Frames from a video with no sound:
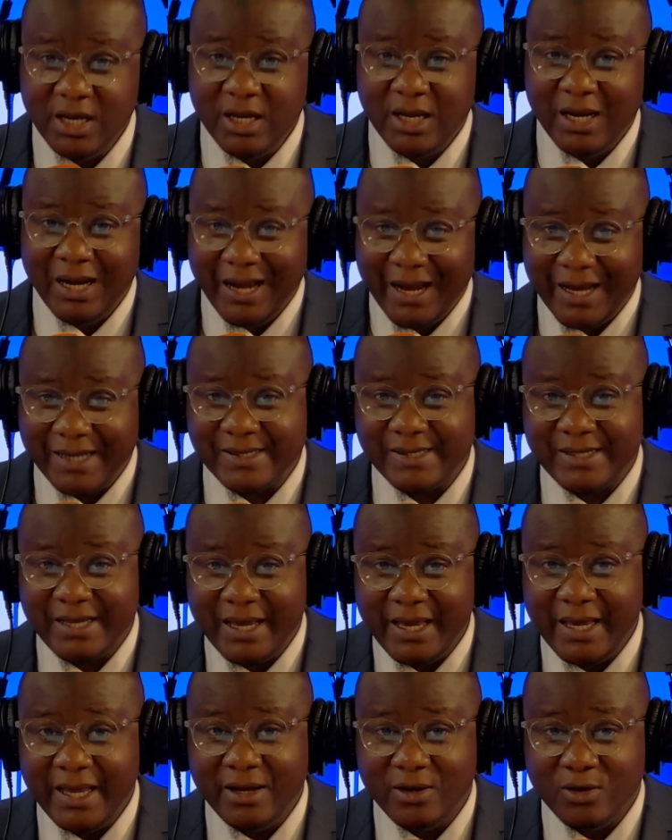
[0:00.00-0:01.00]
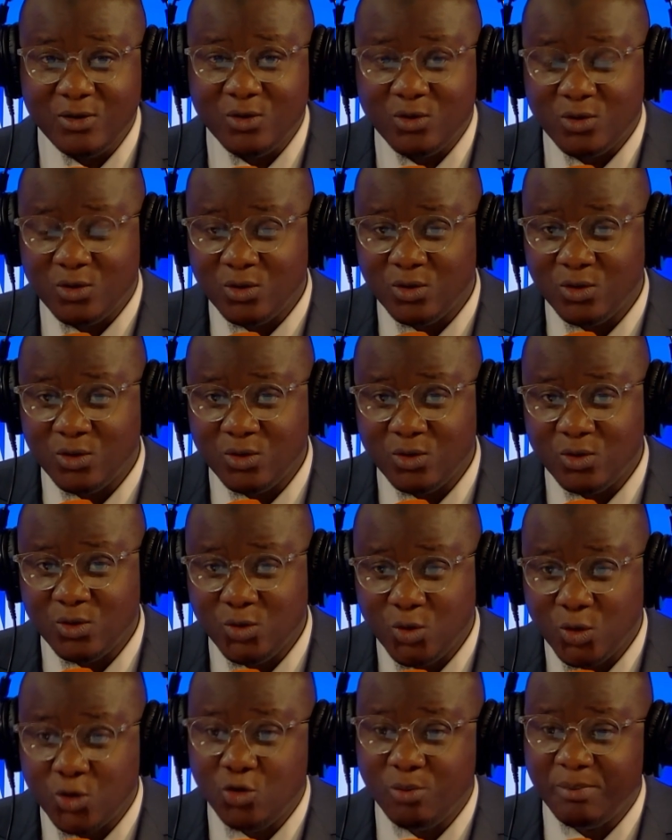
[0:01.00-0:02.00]
l'accès aux,
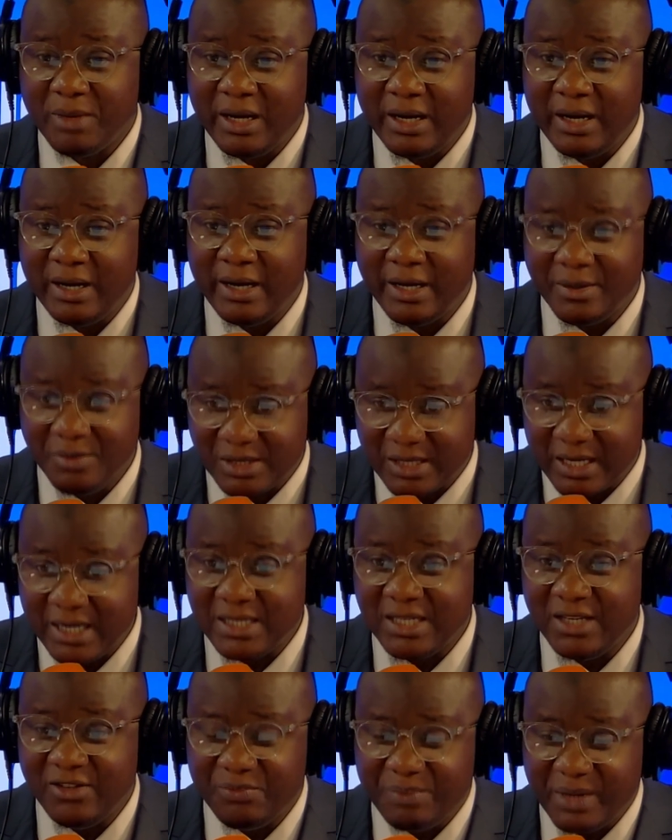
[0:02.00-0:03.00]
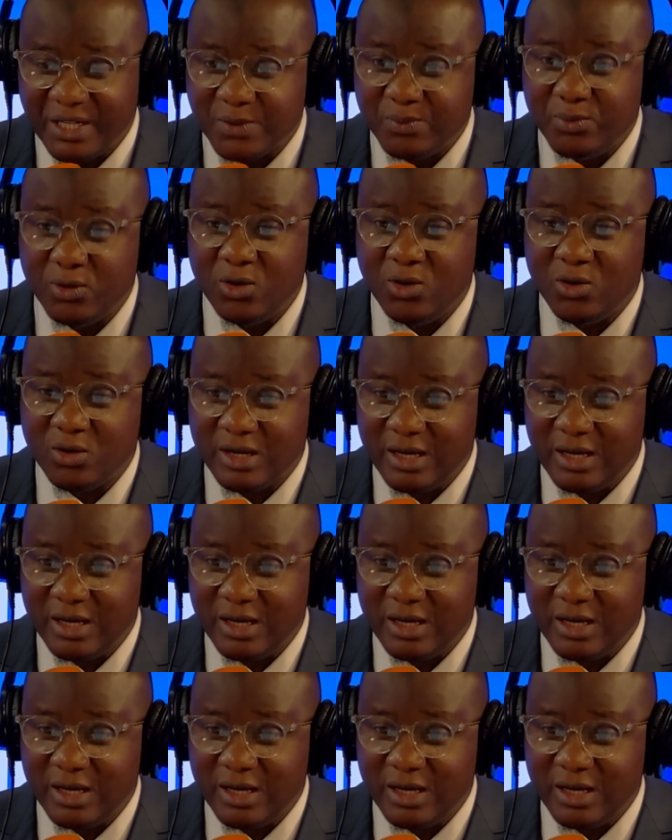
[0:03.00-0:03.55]
documents administratifs, passeports,